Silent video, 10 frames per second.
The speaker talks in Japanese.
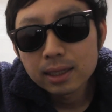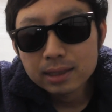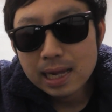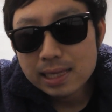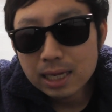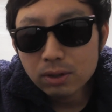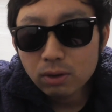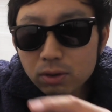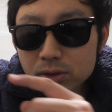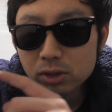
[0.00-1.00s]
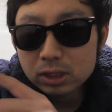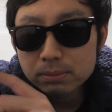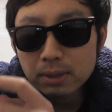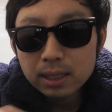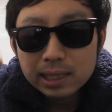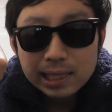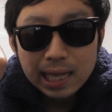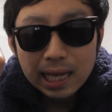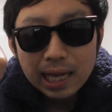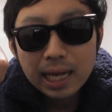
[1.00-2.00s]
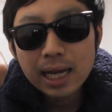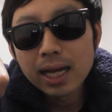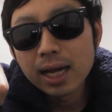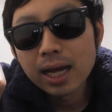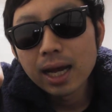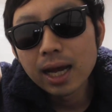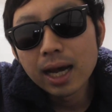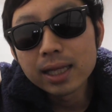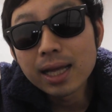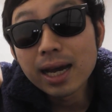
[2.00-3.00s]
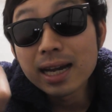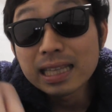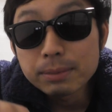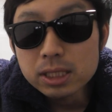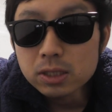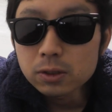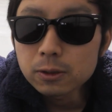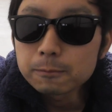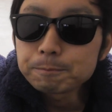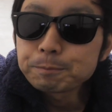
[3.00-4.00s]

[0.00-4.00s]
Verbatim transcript: タイヤのこの側面にね穴が開いてますよと